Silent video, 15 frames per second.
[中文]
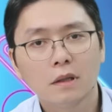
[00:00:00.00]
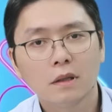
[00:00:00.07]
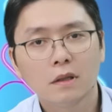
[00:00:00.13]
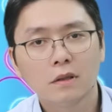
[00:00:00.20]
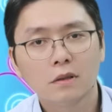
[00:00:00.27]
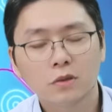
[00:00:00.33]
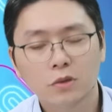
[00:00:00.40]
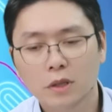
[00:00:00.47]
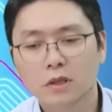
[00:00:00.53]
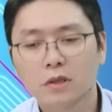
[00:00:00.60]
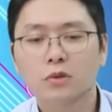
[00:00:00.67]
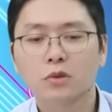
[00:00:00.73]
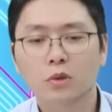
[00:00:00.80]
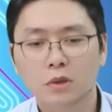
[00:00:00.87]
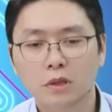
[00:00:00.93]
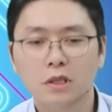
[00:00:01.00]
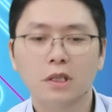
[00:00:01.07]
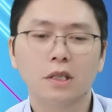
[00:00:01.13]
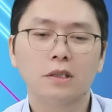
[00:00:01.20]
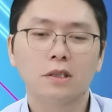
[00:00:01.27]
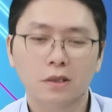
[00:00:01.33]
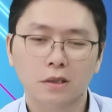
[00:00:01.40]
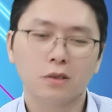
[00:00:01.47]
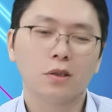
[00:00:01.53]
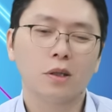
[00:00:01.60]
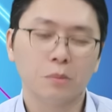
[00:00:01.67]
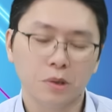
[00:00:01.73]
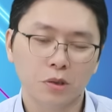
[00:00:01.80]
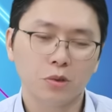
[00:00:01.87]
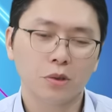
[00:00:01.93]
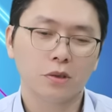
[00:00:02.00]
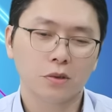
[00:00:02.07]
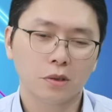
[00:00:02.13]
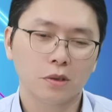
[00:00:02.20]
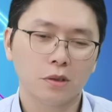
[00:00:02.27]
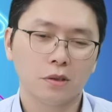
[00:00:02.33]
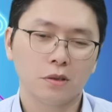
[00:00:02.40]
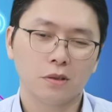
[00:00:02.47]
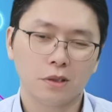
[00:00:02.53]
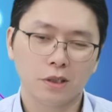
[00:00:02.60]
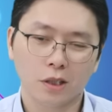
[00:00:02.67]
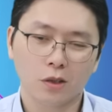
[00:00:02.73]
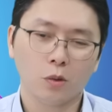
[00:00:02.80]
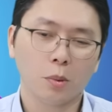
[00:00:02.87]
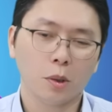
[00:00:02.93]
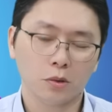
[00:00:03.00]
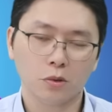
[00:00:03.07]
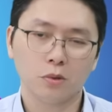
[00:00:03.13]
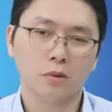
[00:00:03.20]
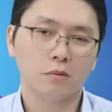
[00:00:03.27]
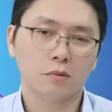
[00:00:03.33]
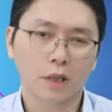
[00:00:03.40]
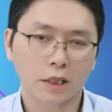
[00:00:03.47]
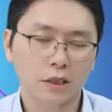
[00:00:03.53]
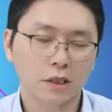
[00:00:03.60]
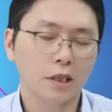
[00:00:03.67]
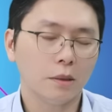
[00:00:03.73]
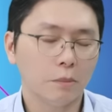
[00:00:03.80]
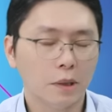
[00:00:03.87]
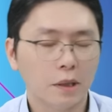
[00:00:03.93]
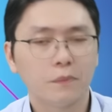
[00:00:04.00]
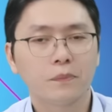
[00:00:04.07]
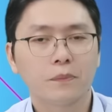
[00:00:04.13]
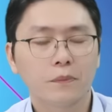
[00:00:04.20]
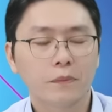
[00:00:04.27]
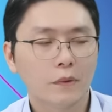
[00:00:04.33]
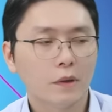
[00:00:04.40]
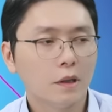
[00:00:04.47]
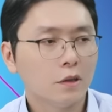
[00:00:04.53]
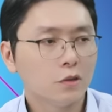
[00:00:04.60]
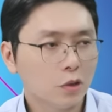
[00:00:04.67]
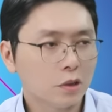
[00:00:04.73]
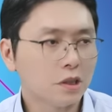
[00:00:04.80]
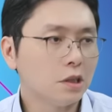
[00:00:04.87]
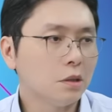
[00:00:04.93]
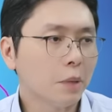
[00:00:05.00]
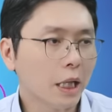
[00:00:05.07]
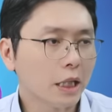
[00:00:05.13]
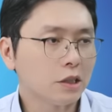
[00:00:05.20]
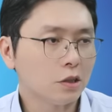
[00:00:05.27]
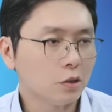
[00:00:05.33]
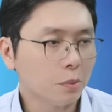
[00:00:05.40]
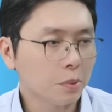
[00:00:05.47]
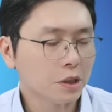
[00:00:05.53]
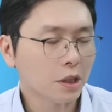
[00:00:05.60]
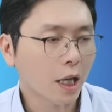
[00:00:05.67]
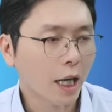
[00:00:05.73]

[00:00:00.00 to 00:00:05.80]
所以就是说今天其实很明确，就是钱都跑去台积电嘛。所以资金排挤就变成垃